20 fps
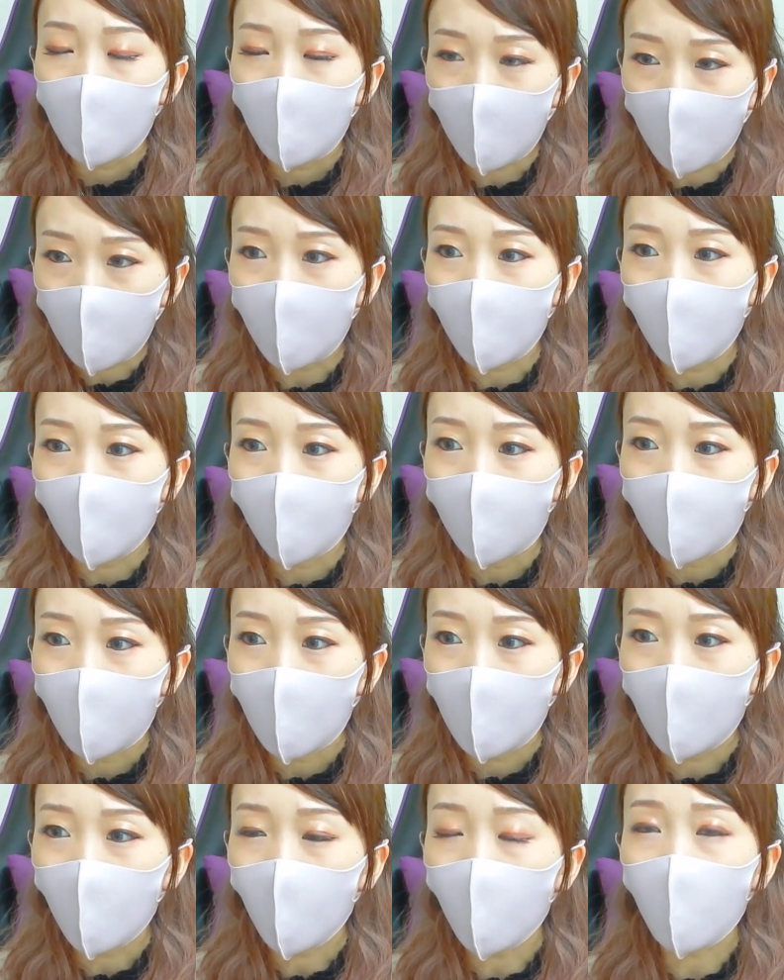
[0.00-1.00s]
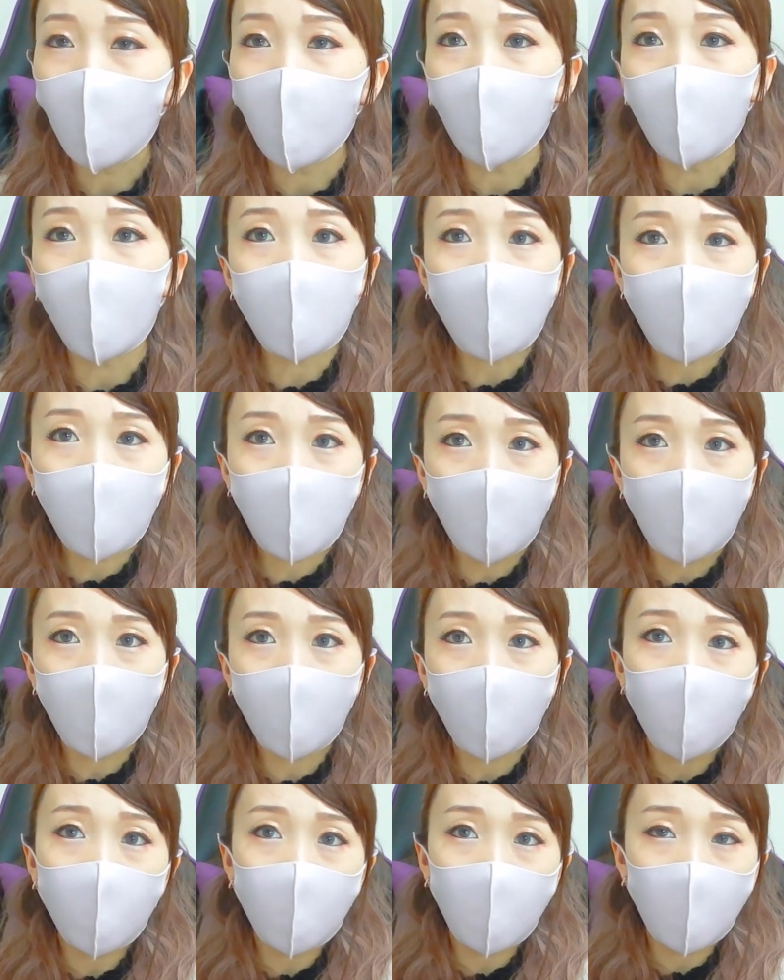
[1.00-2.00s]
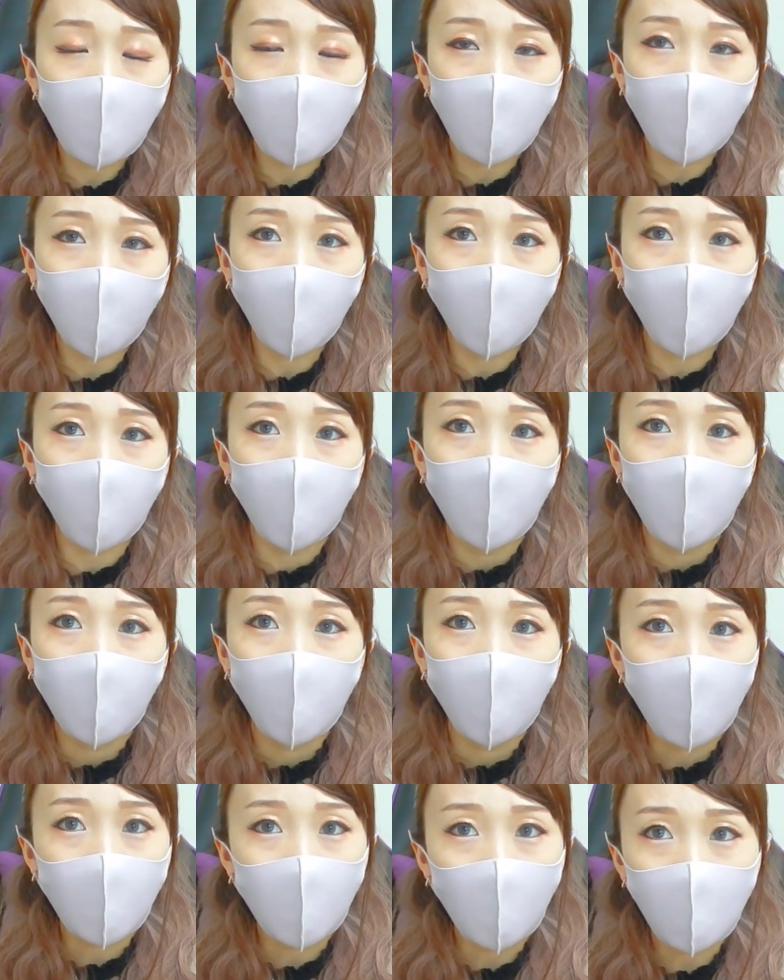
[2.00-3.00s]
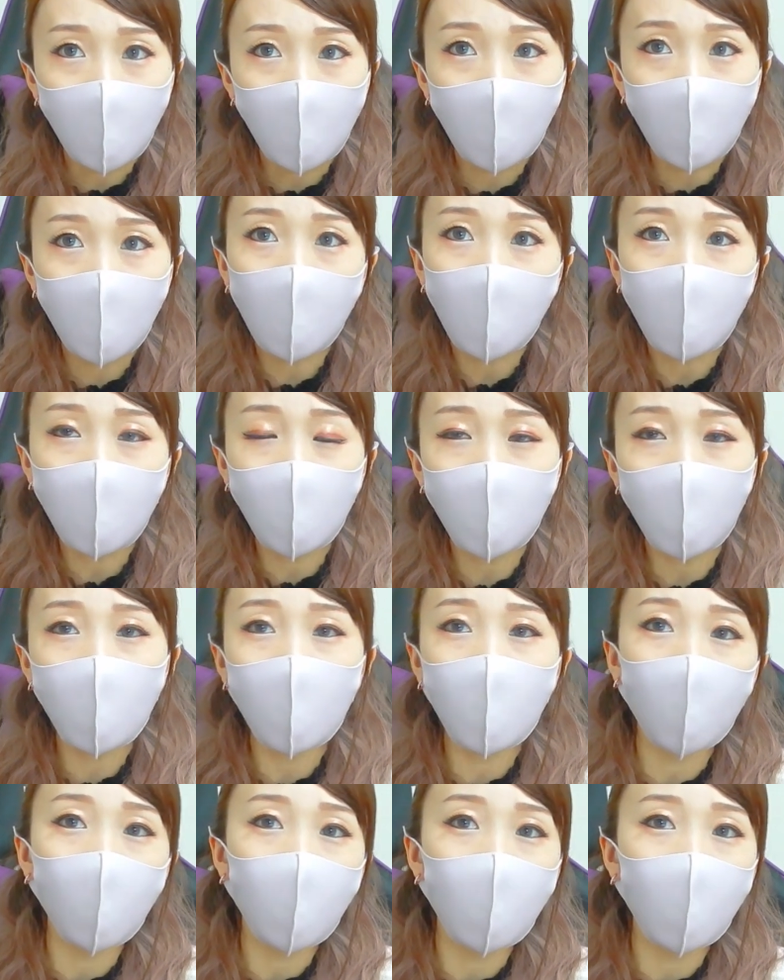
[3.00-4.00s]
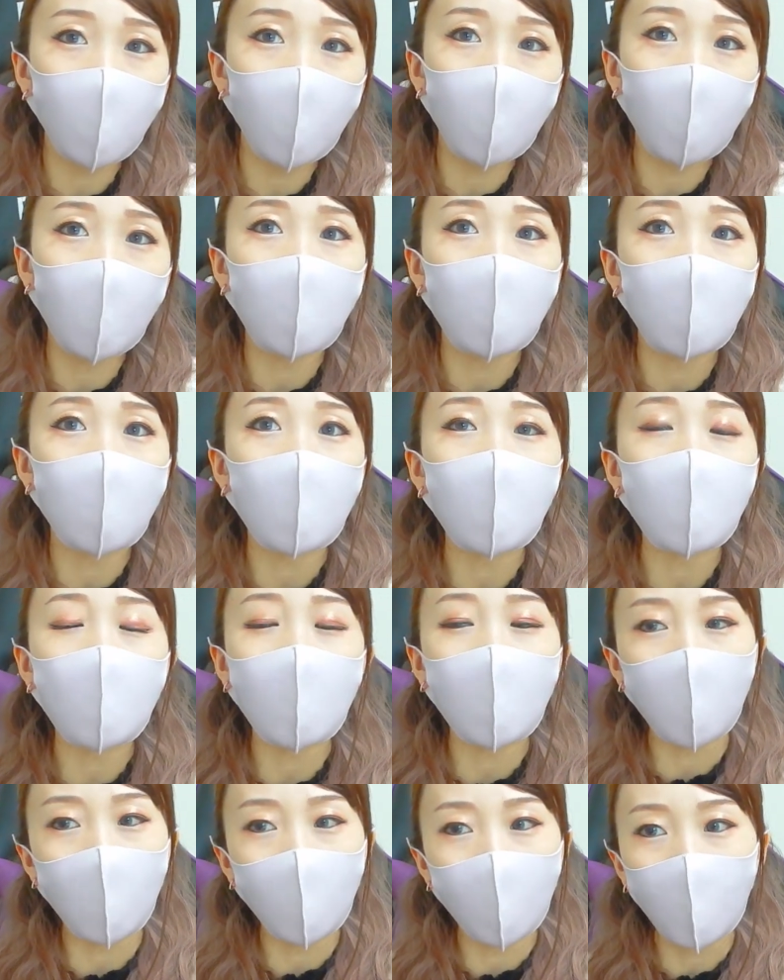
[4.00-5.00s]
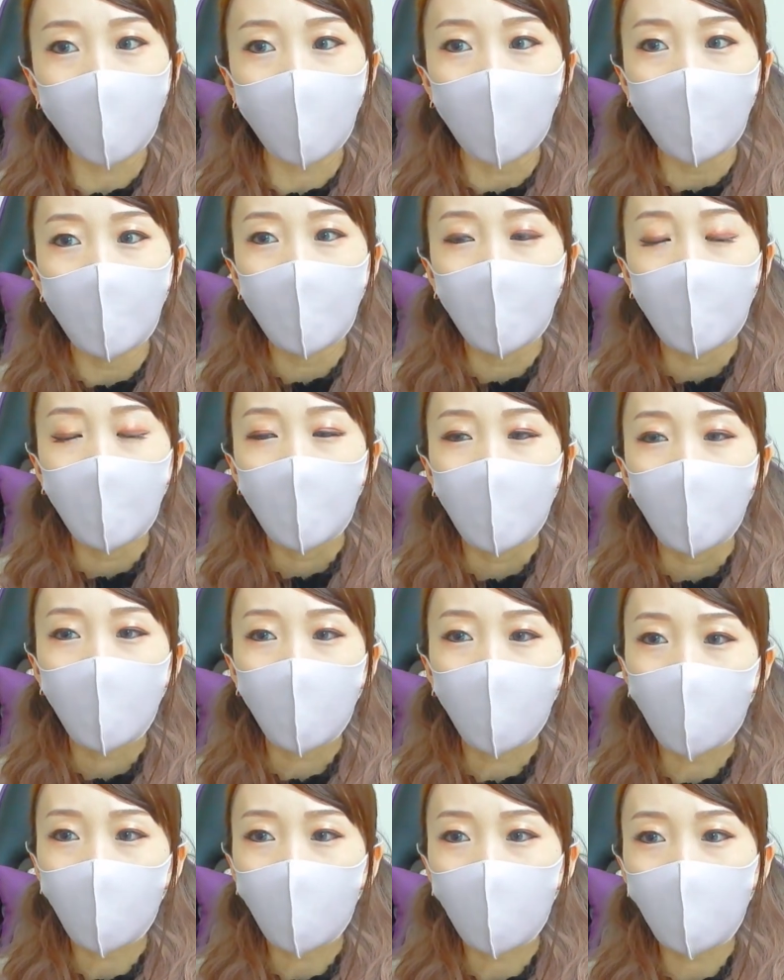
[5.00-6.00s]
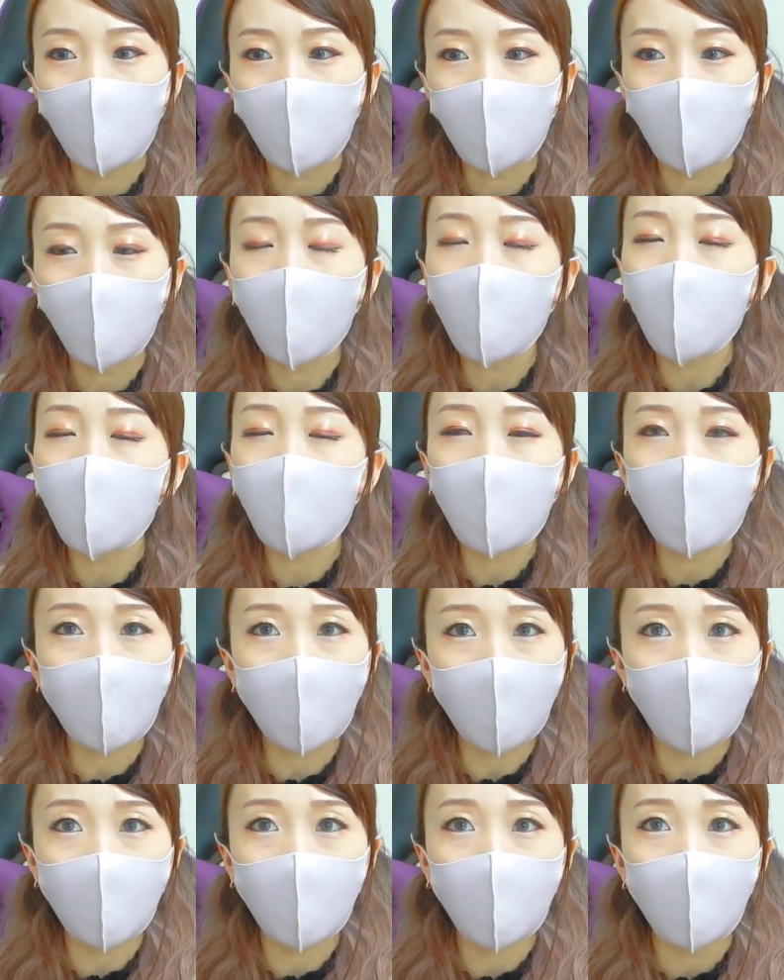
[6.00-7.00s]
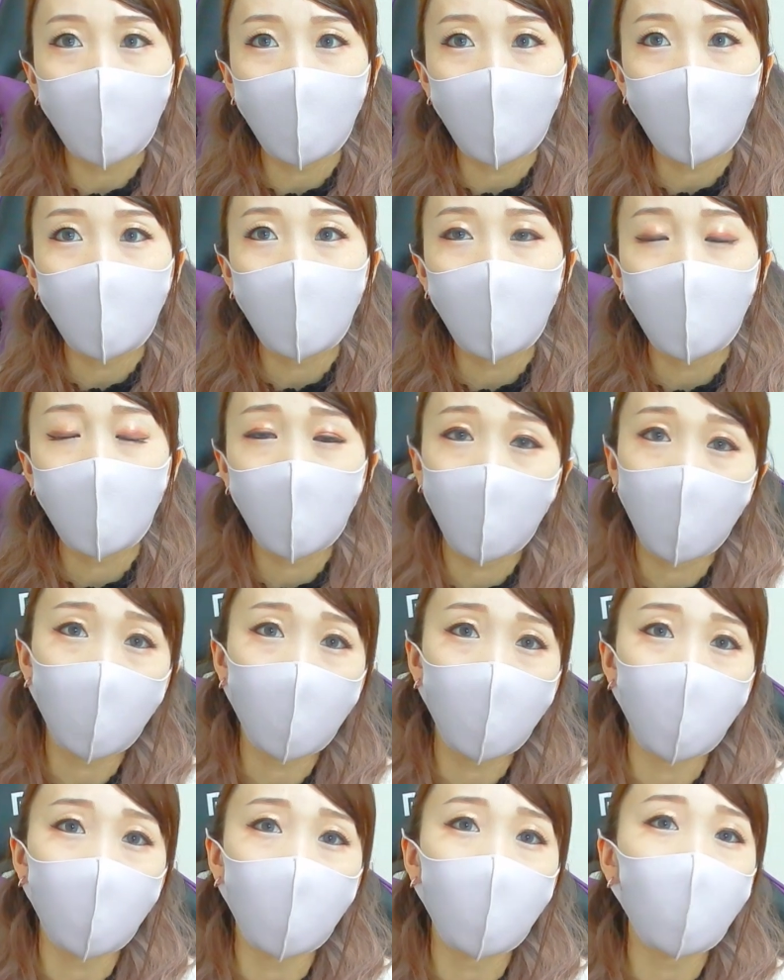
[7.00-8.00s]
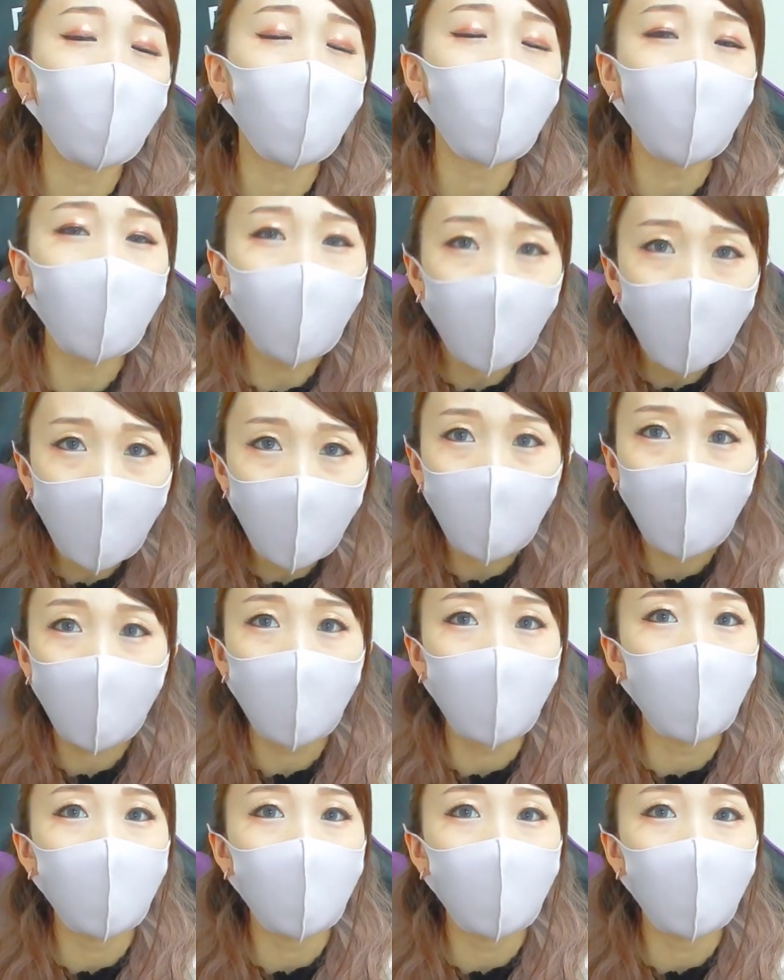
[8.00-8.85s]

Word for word: うん、六ンバトルしか興味なくても、私にちょっとでも興味あるなって人は、登録しといてくれたら、すごく喜びます。